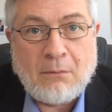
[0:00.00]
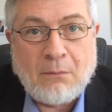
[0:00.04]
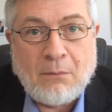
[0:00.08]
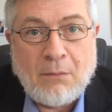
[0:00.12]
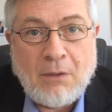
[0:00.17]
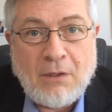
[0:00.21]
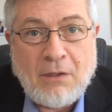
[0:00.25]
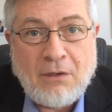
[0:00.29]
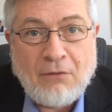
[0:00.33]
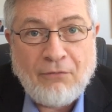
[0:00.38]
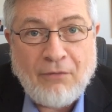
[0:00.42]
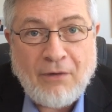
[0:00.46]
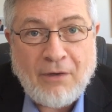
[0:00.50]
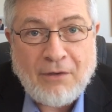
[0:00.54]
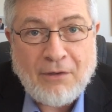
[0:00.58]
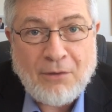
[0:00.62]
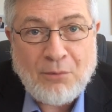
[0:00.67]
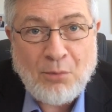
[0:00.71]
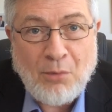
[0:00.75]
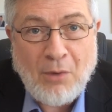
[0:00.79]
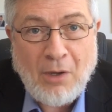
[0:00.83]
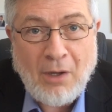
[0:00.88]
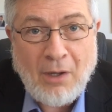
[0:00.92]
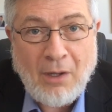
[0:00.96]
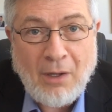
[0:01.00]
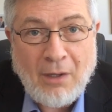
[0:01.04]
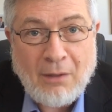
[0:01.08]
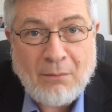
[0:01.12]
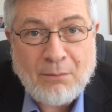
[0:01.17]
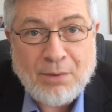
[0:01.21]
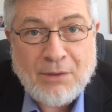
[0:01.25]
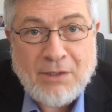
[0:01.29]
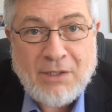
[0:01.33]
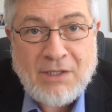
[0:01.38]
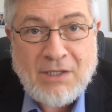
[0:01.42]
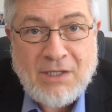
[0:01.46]
Мы говорим
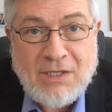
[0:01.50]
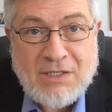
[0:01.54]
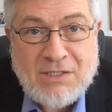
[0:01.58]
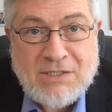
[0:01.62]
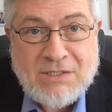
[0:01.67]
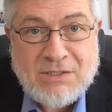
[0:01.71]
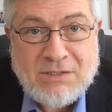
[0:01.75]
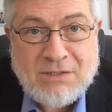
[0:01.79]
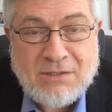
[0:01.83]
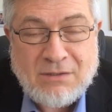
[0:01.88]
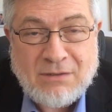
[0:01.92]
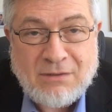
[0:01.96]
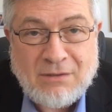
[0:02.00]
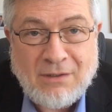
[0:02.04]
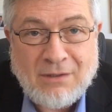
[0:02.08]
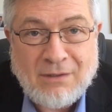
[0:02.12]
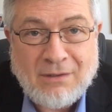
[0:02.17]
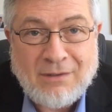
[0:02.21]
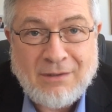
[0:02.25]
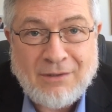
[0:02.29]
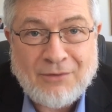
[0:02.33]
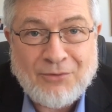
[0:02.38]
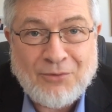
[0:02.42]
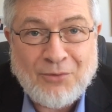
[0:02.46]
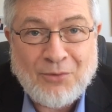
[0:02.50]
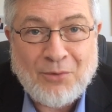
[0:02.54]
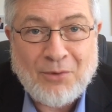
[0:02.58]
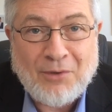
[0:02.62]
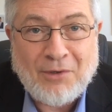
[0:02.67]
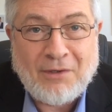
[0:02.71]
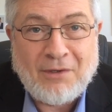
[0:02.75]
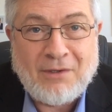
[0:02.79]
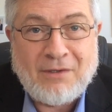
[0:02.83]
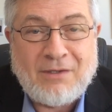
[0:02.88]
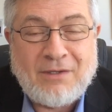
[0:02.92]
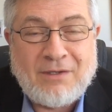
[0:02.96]
об истине,
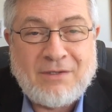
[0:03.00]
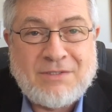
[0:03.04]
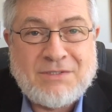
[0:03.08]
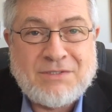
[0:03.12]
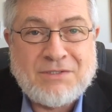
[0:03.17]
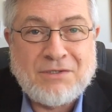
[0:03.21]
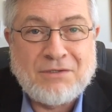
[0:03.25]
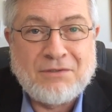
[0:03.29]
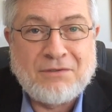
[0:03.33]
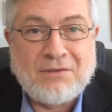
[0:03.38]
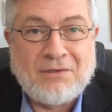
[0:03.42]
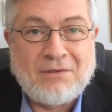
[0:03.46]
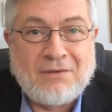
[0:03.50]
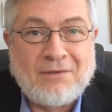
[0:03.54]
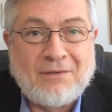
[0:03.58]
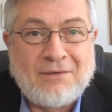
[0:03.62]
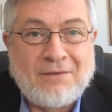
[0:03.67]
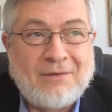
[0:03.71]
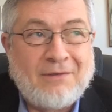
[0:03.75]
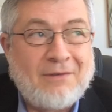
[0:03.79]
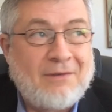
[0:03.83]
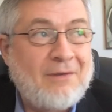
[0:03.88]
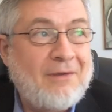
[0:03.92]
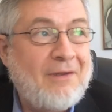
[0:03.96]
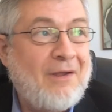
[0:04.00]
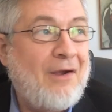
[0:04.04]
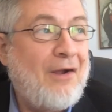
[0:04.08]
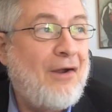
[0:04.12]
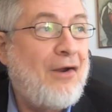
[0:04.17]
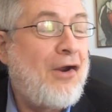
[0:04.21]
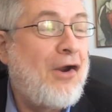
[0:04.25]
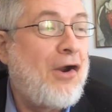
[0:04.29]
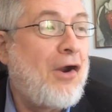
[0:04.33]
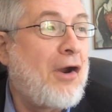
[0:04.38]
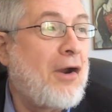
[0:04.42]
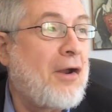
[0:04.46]
которая едина
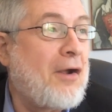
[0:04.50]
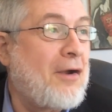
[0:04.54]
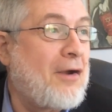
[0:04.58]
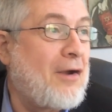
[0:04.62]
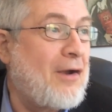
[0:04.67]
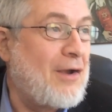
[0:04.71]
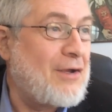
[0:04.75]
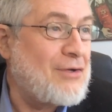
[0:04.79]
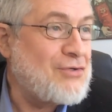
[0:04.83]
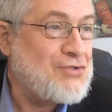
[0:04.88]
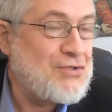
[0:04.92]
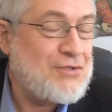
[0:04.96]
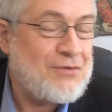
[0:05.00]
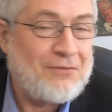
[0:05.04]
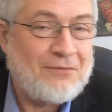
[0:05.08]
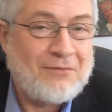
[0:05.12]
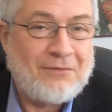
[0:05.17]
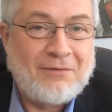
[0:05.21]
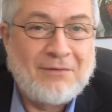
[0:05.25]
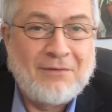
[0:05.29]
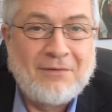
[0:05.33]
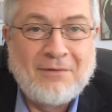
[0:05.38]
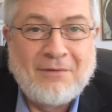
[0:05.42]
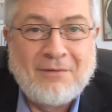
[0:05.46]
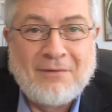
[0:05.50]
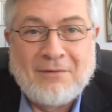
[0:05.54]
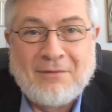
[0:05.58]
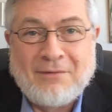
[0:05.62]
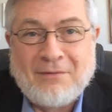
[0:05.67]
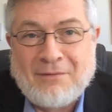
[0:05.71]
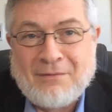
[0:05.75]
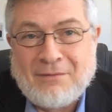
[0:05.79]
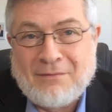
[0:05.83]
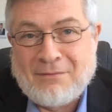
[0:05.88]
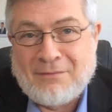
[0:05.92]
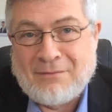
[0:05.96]
для каждого
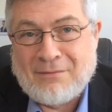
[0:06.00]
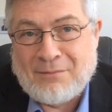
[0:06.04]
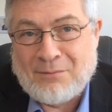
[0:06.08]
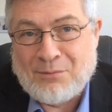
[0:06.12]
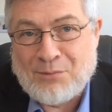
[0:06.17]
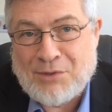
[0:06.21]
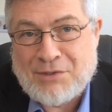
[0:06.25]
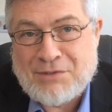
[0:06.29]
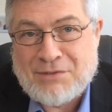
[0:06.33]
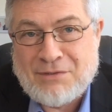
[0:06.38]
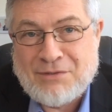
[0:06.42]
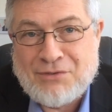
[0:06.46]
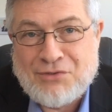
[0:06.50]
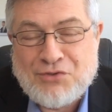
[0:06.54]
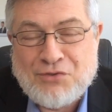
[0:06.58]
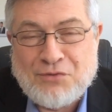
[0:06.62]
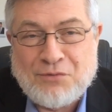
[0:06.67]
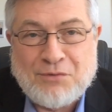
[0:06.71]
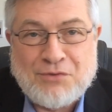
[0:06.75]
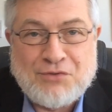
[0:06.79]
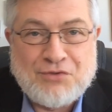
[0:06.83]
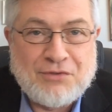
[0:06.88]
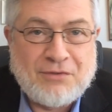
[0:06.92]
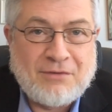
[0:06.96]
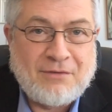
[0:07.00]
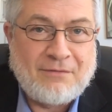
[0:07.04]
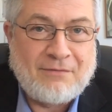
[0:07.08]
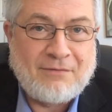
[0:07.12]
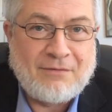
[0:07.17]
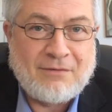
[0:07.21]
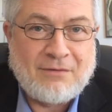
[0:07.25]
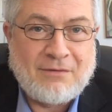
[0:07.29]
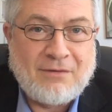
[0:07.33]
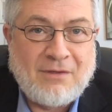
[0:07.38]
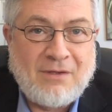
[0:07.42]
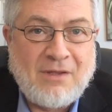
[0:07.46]
мыслящего
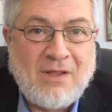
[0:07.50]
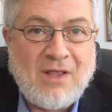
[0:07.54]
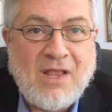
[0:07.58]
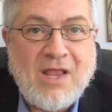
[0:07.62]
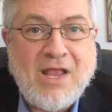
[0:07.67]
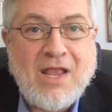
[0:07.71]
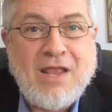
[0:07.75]
человека.